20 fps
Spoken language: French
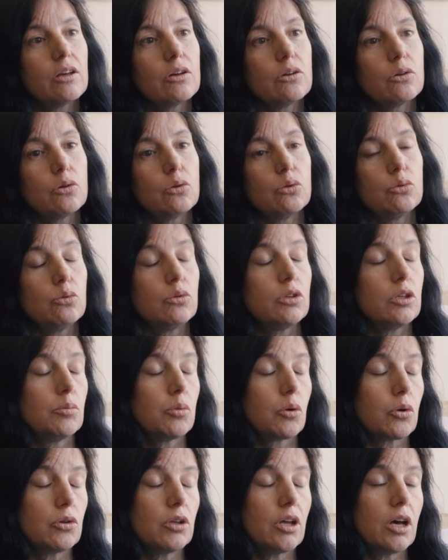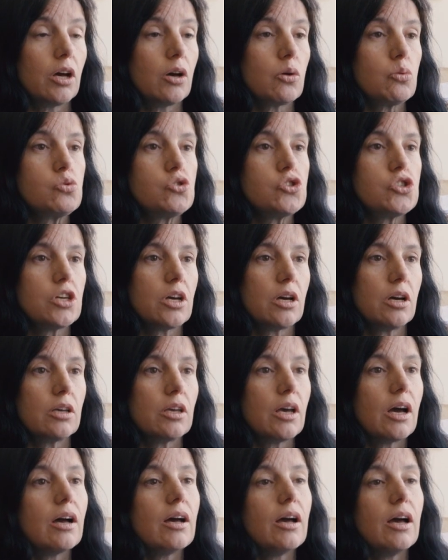euh, du type renard ou chien, il
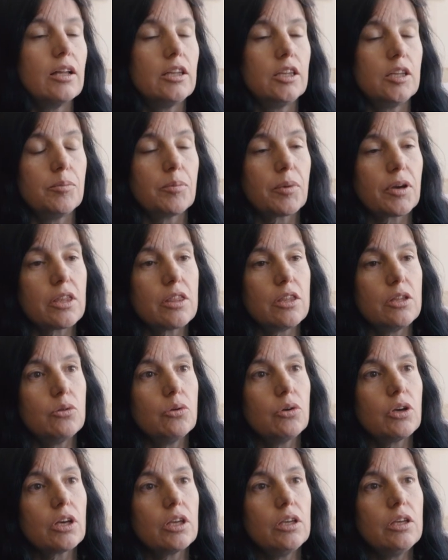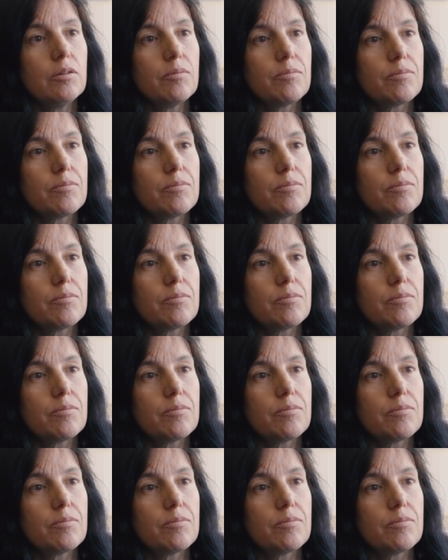y a un type précis de cri.